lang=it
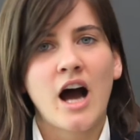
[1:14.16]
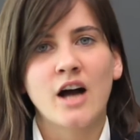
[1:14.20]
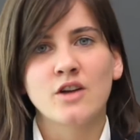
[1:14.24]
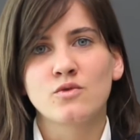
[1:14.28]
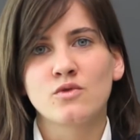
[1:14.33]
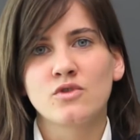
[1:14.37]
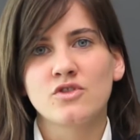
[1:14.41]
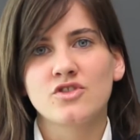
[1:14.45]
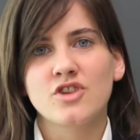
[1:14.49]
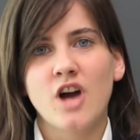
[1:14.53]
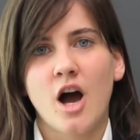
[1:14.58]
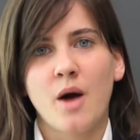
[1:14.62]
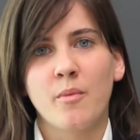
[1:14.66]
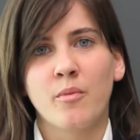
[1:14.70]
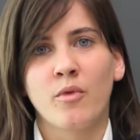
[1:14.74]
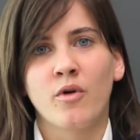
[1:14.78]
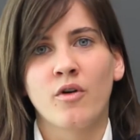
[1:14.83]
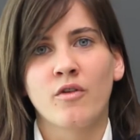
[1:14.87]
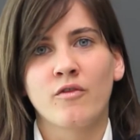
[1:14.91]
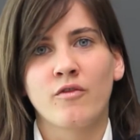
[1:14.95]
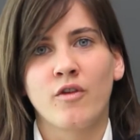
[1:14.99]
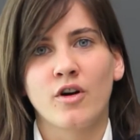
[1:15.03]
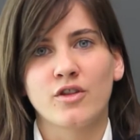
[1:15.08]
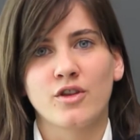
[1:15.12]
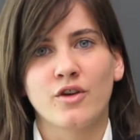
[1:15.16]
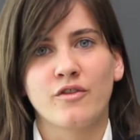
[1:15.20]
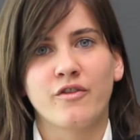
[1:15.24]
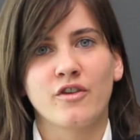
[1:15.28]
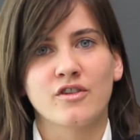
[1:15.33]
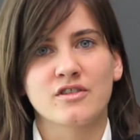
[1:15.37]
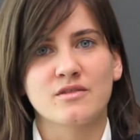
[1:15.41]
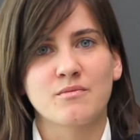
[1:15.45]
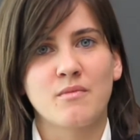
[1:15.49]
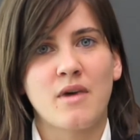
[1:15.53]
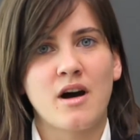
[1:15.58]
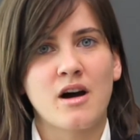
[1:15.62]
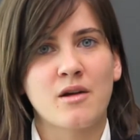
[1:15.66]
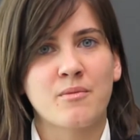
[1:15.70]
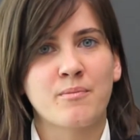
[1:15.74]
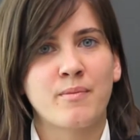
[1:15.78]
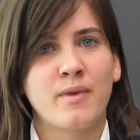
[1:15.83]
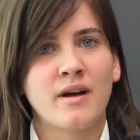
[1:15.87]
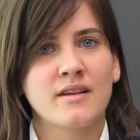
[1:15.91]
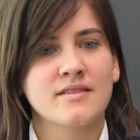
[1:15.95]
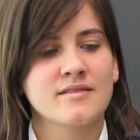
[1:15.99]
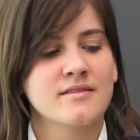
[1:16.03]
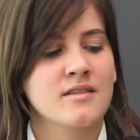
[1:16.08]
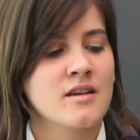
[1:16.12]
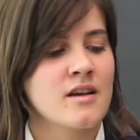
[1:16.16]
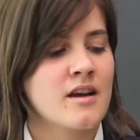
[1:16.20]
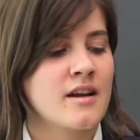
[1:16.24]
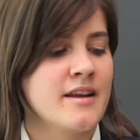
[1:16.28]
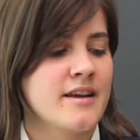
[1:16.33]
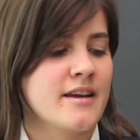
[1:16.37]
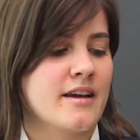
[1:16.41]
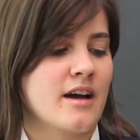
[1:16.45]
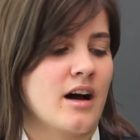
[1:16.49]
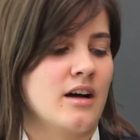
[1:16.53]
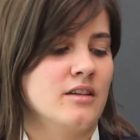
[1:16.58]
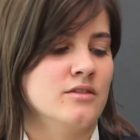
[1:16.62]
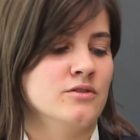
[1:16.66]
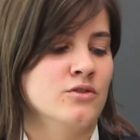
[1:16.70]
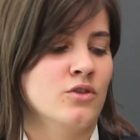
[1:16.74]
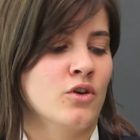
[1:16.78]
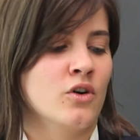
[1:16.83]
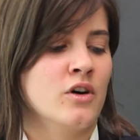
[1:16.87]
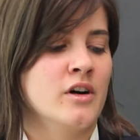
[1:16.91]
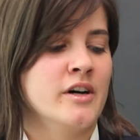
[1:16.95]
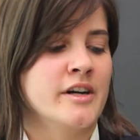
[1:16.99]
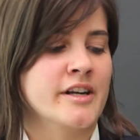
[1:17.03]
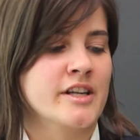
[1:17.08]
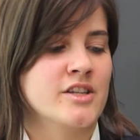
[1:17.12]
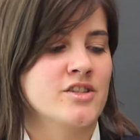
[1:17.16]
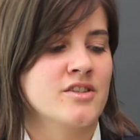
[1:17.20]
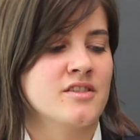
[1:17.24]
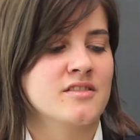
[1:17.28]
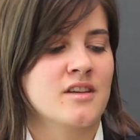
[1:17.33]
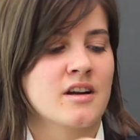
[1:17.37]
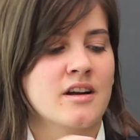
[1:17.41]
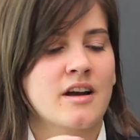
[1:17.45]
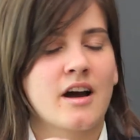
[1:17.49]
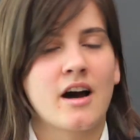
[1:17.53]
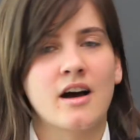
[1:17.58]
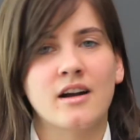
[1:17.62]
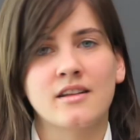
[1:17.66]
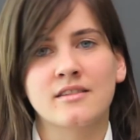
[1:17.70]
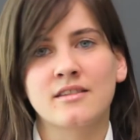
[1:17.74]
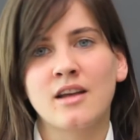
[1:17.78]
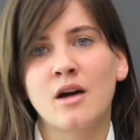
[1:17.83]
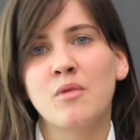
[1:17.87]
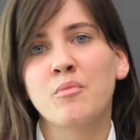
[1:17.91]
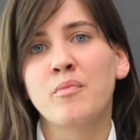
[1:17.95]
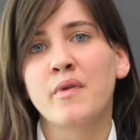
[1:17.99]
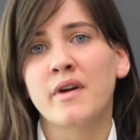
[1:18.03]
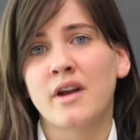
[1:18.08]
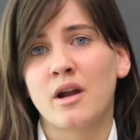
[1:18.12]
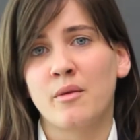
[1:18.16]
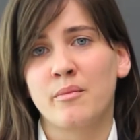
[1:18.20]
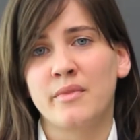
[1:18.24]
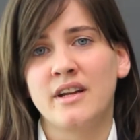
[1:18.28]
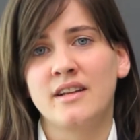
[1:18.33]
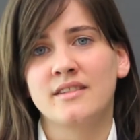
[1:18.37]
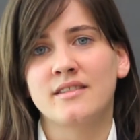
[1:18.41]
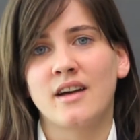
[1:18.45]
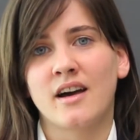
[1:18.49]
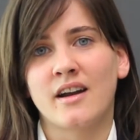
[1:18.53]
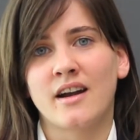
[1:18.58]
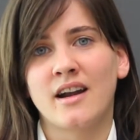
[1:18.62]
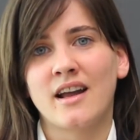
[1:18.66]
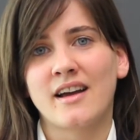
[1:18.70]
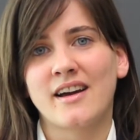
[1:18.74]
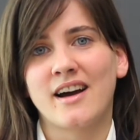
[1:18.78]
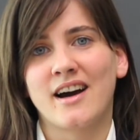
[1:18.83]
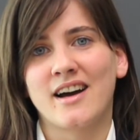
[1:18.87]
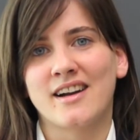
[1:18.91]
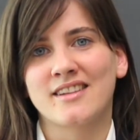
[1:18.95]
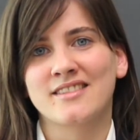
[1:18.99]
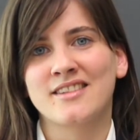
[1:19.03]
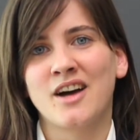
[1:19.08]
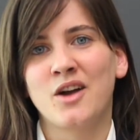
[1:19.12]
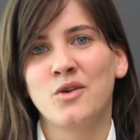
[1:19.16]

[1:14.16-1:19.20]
Aggiungiamo Vodafone Smart Pass cliccando Registra carta per abilitare la carta